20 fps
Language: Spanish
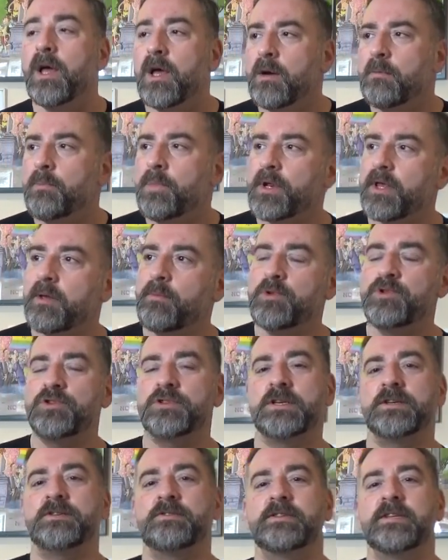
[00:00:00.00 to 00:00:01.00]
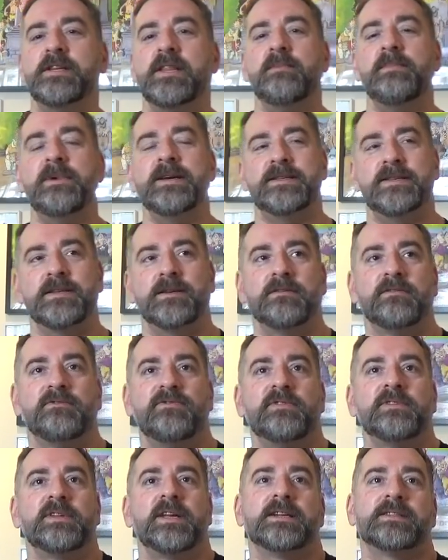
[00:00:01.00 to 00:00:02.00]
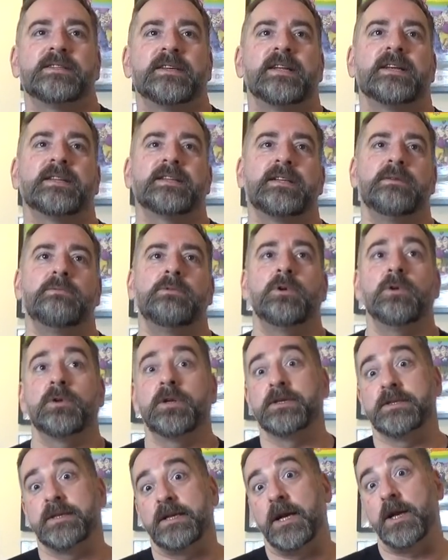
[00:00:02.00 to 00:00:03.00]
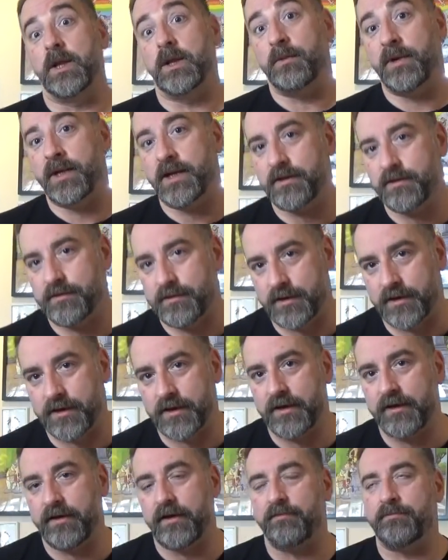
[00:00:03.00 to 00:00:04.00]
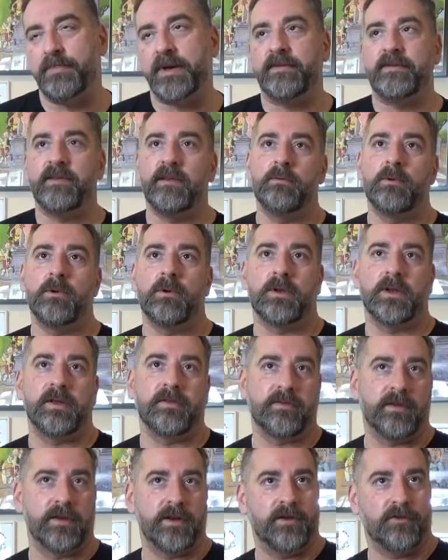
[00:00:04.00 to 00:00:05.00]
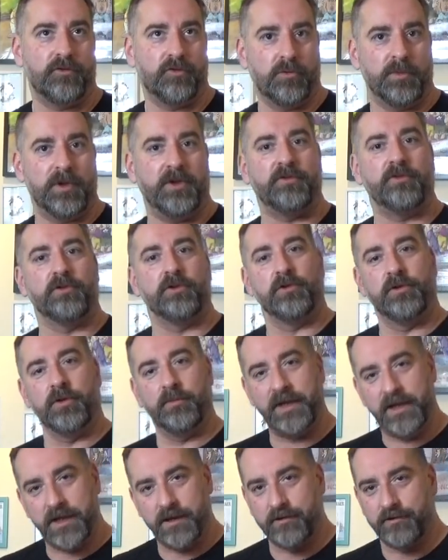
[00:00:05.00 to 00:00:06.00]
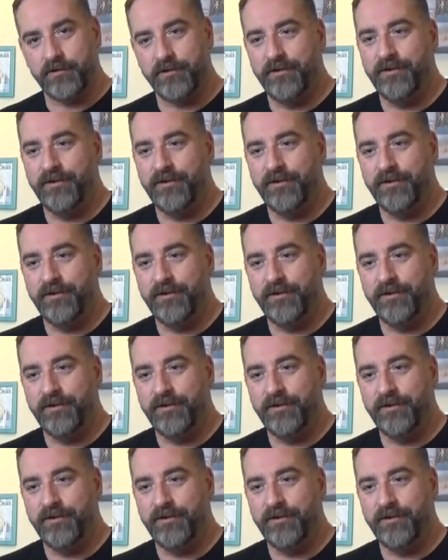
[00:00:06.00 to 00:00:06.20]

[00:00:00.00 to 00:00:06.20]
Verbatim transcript: Porque en muchos casos además se confunde el ser activo con el ser el dominante y pasivo con el ser sumiso dominado.